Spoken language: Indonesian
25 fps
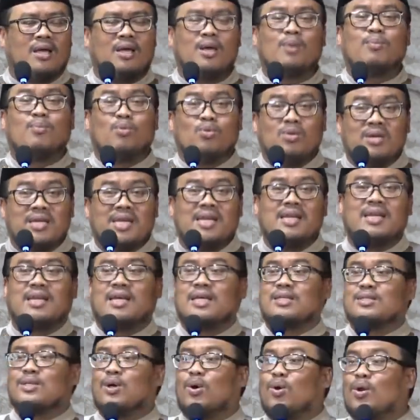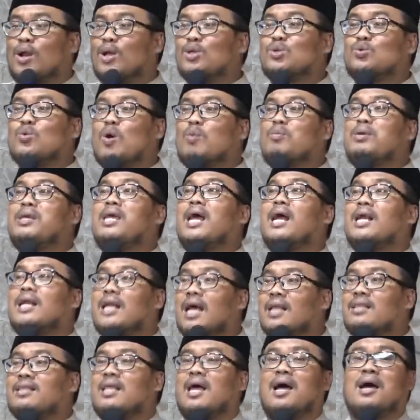mungkinkah seorang suami yang
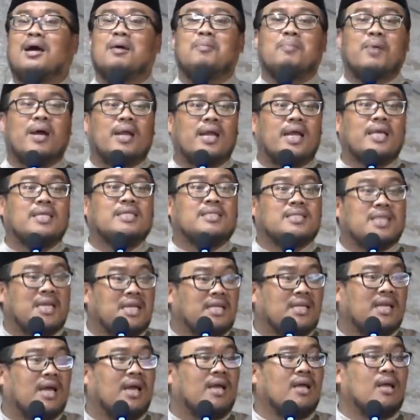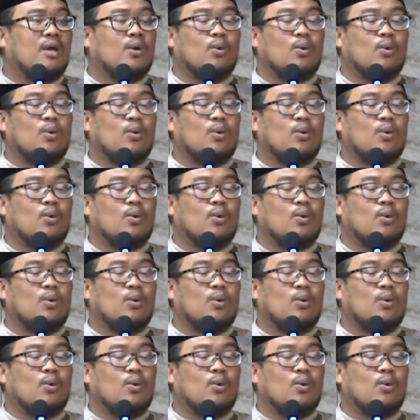datang kepada istrinya